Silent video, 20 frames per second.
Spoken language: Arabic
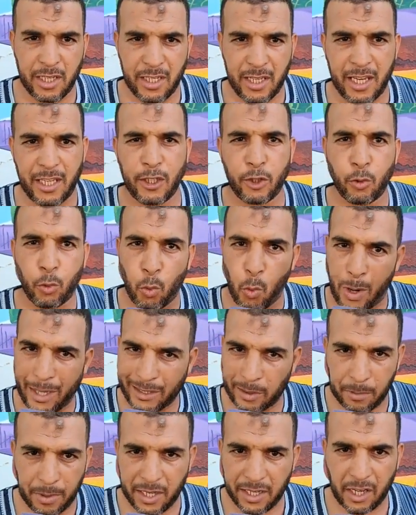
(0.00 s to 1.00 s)
يعني يديروا
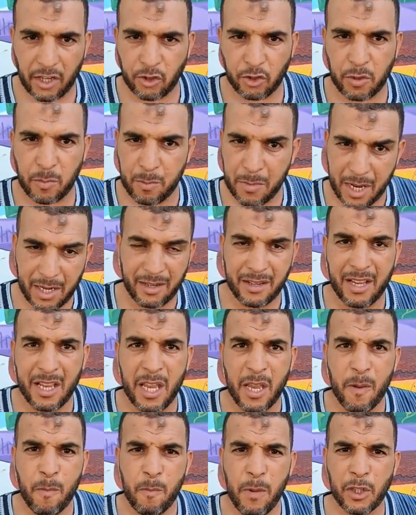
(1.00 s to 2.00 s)
واحد البراج تماك
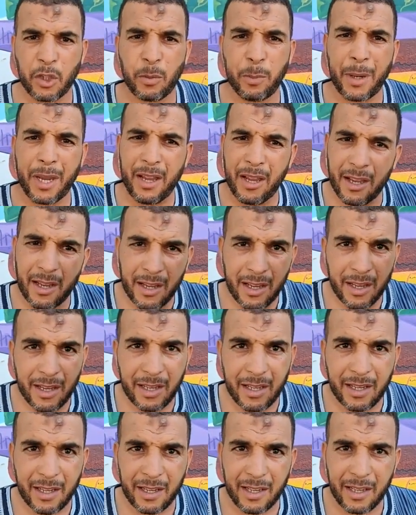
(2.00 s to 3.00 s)
باش
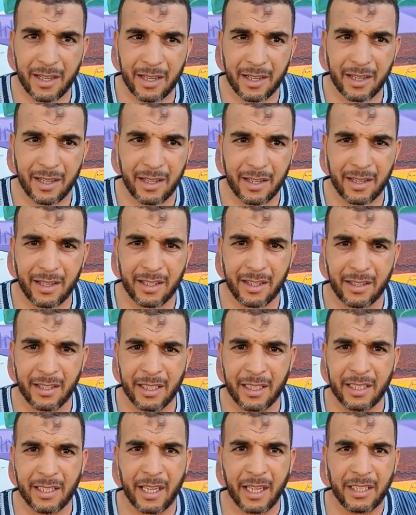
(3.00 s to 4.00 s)
تبقى
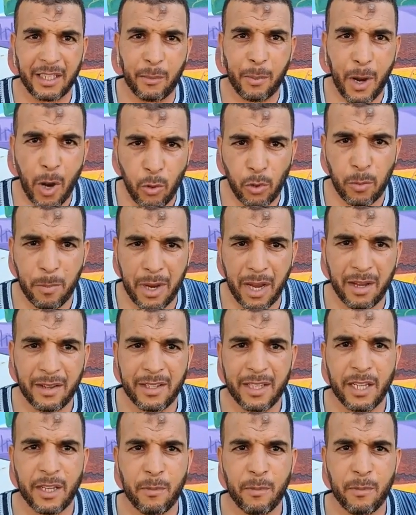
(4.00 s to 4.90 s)
يعني يبقاو الماء